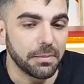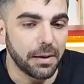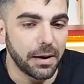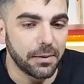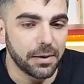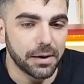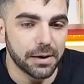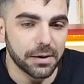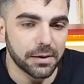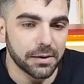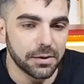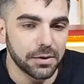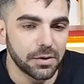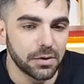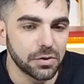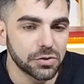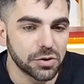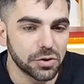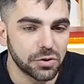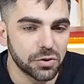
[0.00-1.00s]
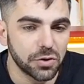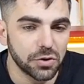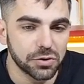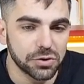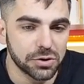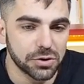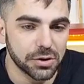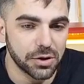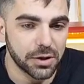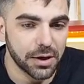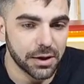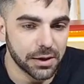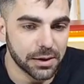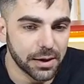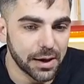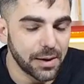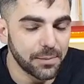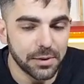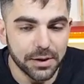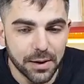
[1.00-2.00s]
a ver, nosotros
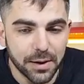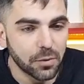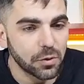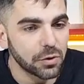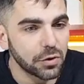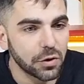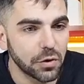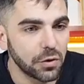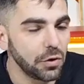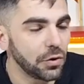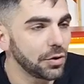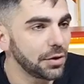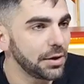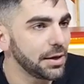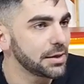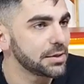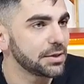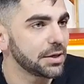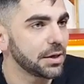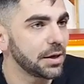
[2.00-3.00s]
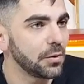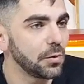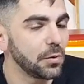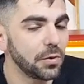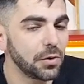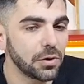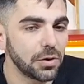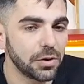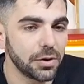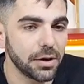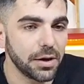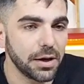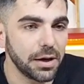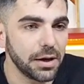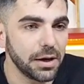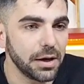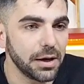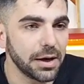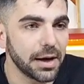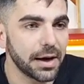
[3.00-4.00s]
caminamos todos los días Chacabuco
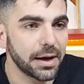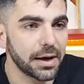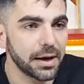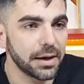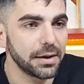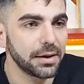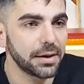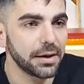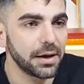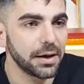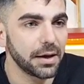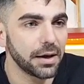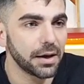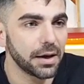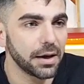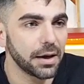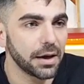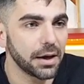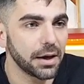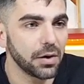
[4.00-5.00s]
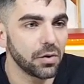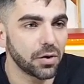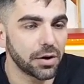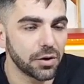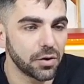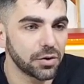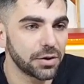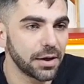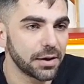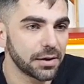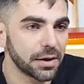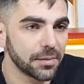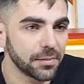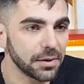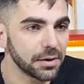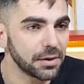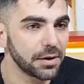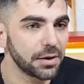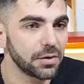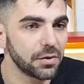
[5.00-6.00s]
y la gente eh, lo que nos está
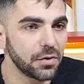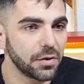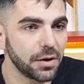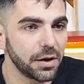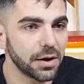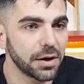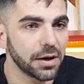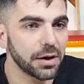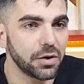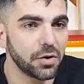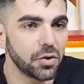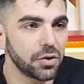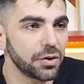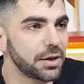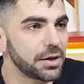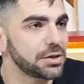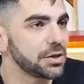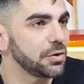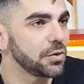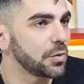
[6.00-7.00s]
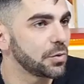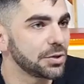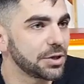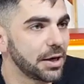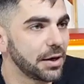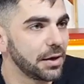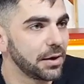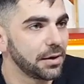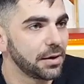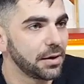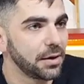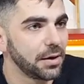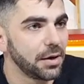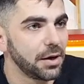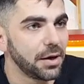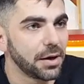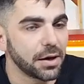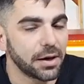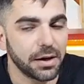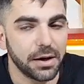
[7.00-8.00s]
transmitiendo es que no está siendo escuchada,
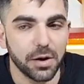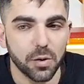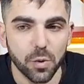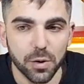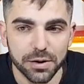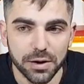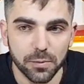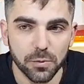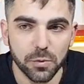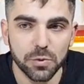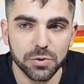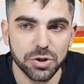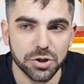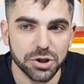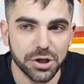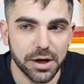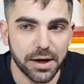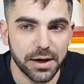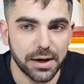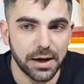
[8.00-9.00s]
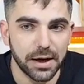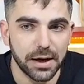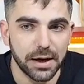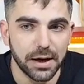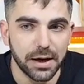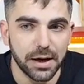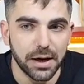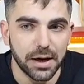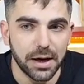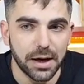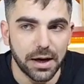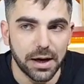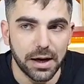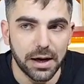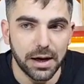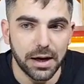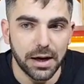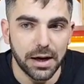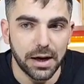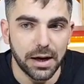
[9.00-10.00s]
que le cuesta mucho llegar
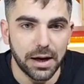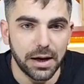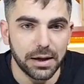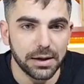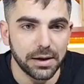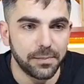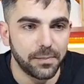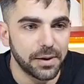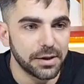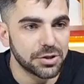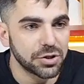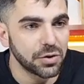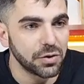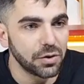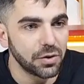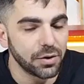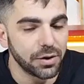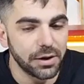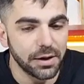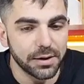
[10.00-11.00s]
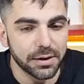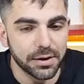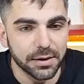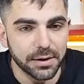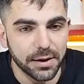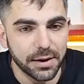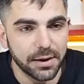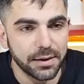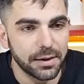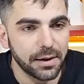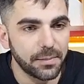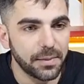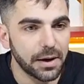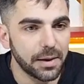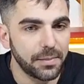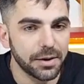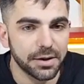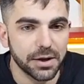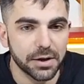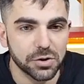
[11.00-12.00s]
al despacho del intendente
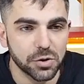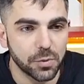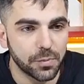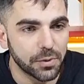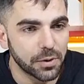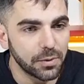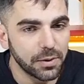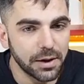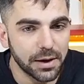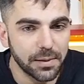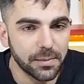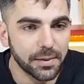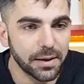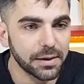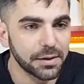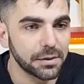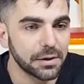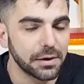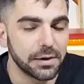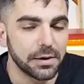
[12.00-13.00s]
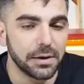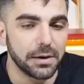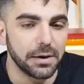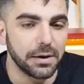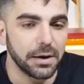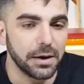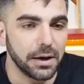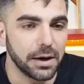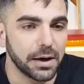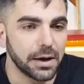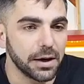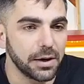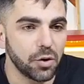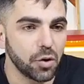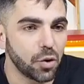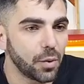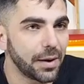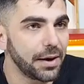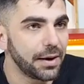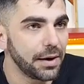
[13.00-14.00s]
para plantear sus problemas, eh, que
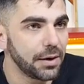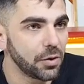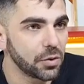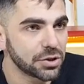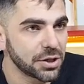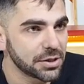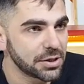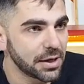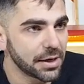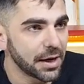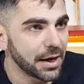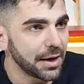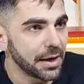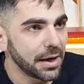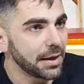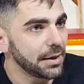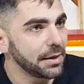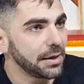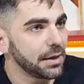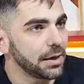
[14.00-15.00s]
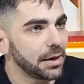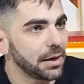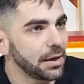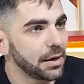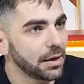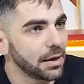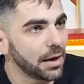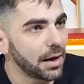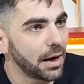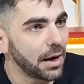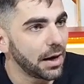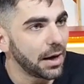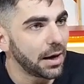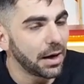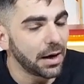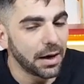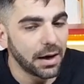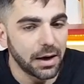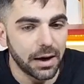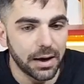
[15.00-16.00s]
no no se acerca nadie
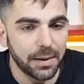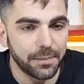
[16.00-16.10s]
a,